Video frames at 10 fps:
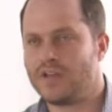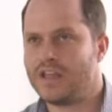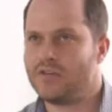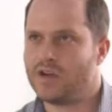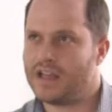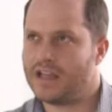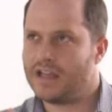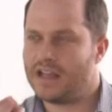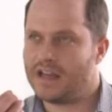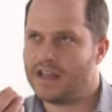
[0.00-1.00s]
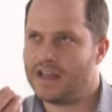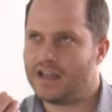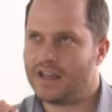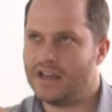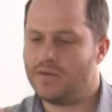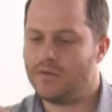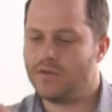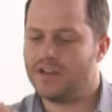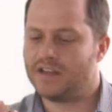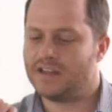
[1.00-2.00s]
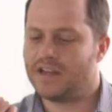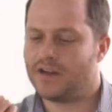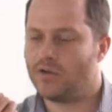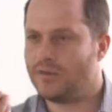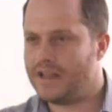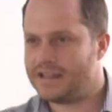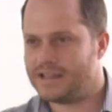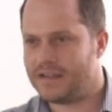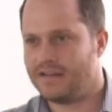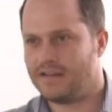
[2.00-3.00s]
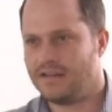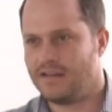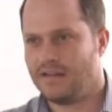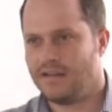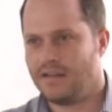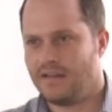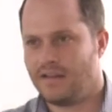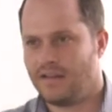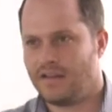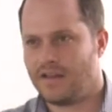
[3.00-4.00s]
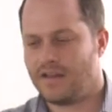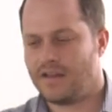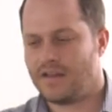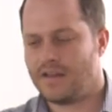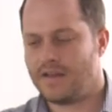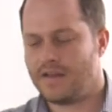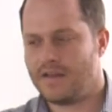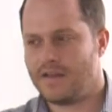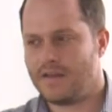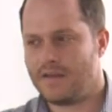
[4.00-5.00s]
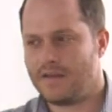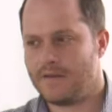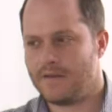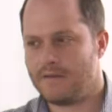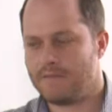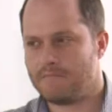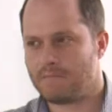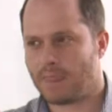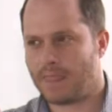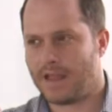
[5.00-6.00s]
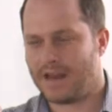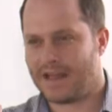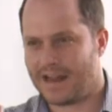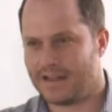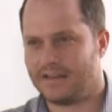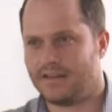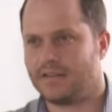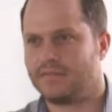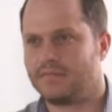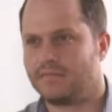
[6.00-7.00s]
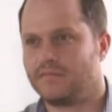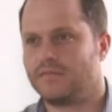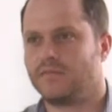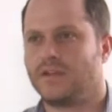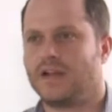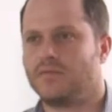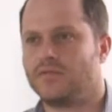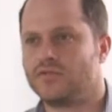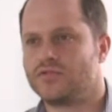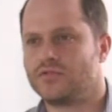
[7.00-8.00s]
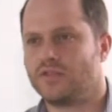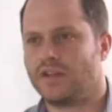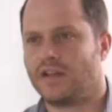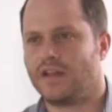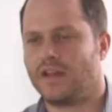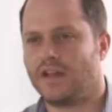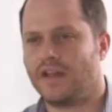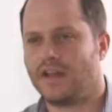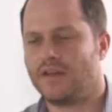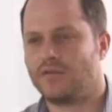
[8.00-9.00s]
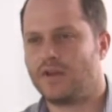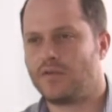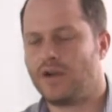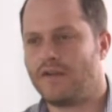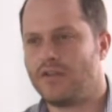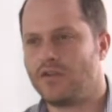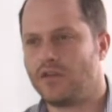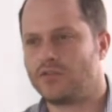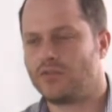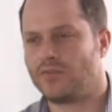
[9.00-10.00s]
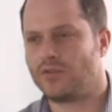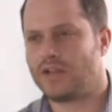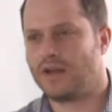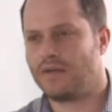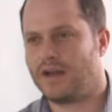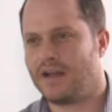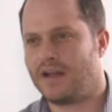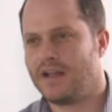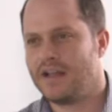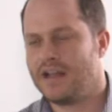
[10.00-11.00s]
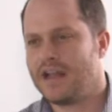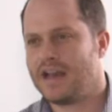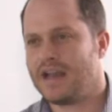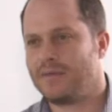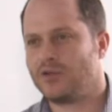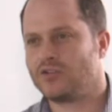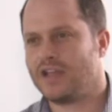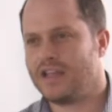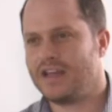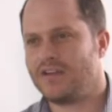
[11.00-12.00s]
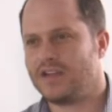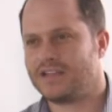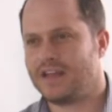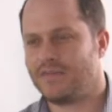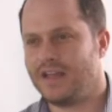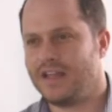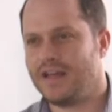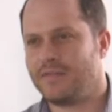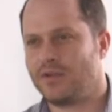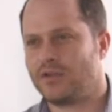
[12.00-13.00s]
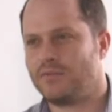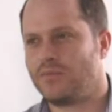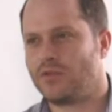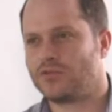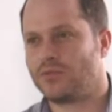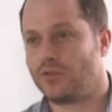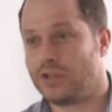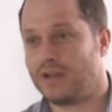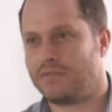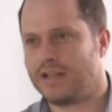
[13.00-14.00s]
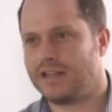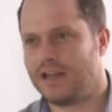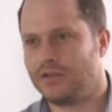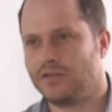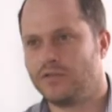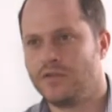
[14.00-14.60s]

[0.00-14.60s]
y, el, equilibrio entre la nobleza eh, y el carácter. Digamos, eh, era un caballo que no soportaba la melosería o la salamería, pero tampoco soportaba el maltrato.